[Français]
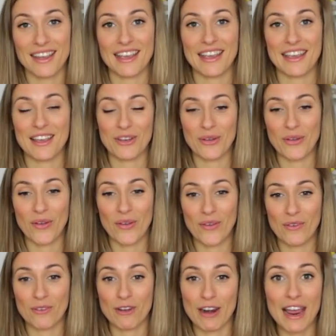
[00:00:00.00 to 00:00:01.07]
Et
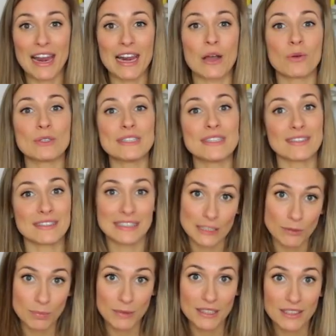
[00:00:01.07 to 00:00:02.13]
voilà, elle a aussi un
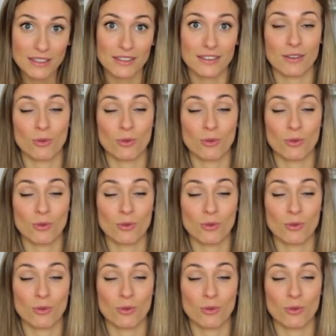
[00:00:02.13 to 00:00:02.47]
Tipeee.